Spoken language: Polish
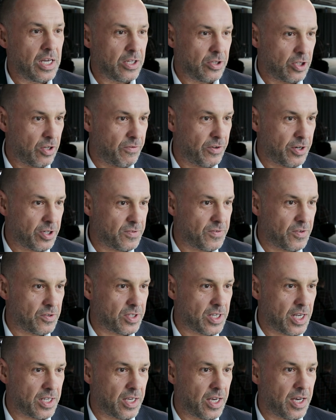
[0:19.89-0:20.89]
nowe
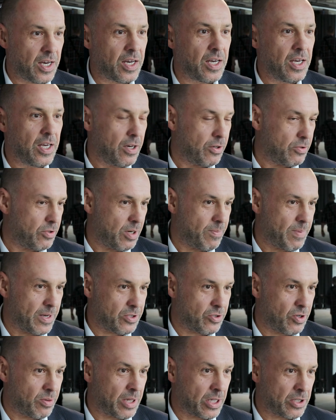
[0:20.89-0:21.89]
rozwiązania, które
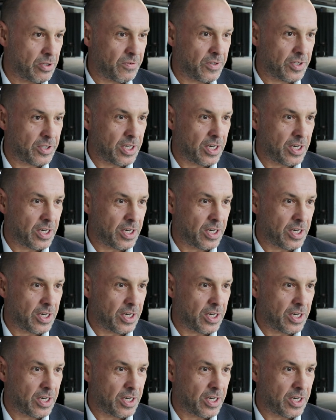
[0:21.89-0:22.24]
bazują na nowych